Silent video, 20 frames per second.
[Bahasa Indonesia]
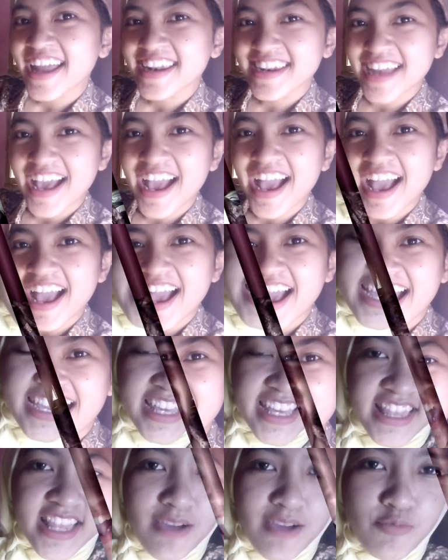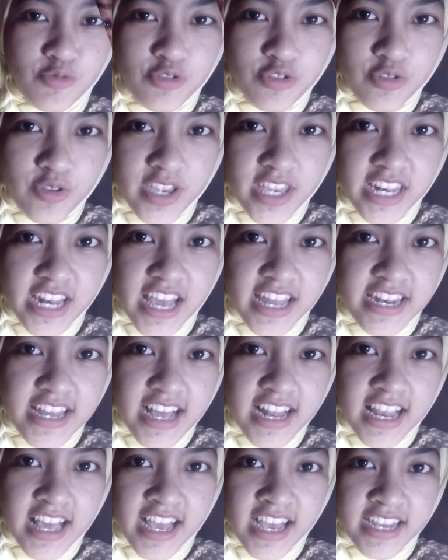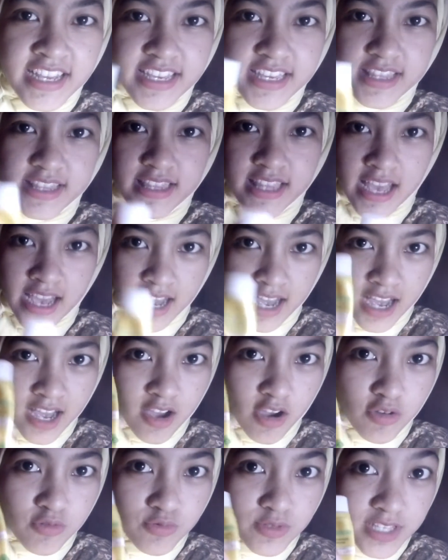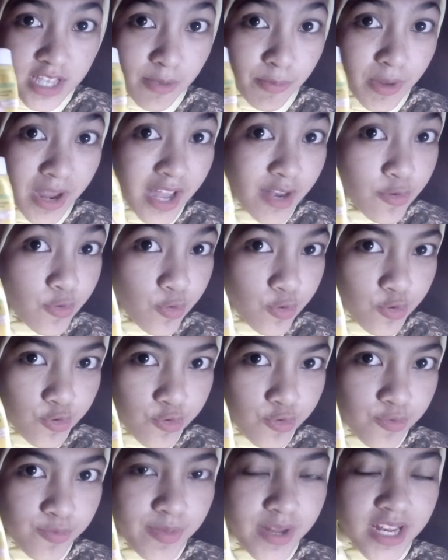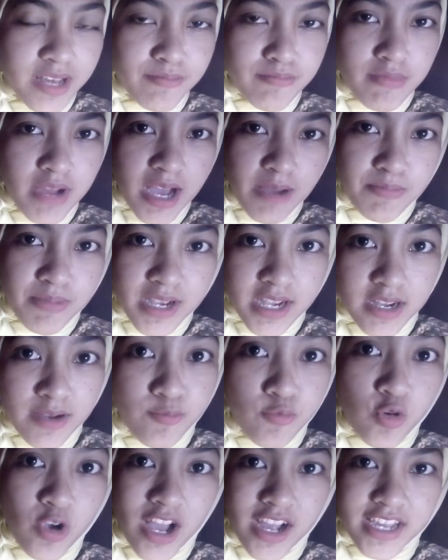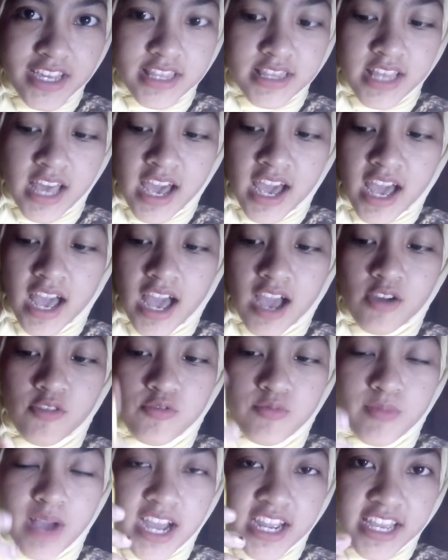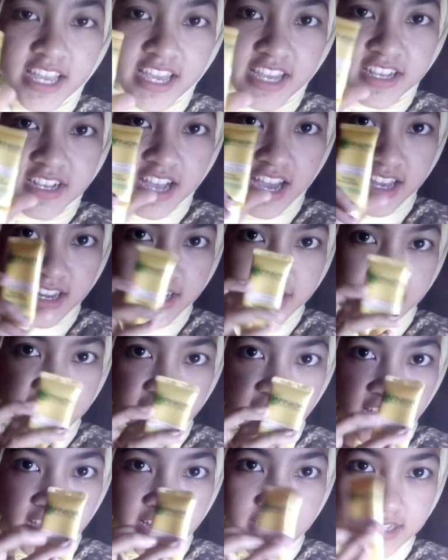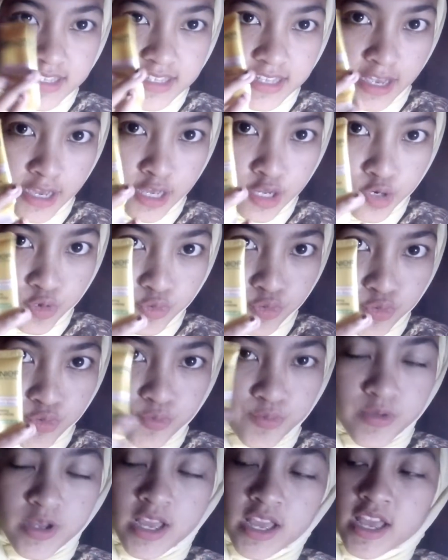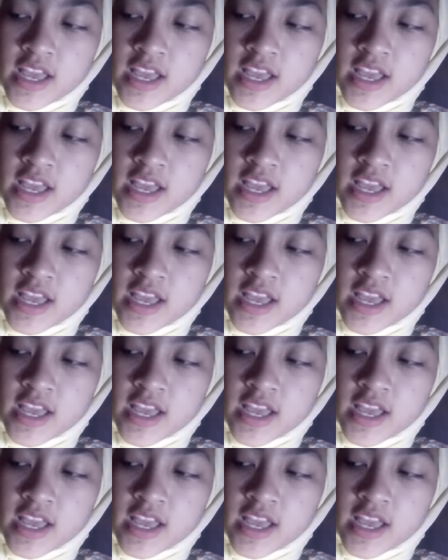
Nah, yang kita butuhin adalah kita usapkan dulu pelembab ke muka kita. Aku pakai Garnier serum.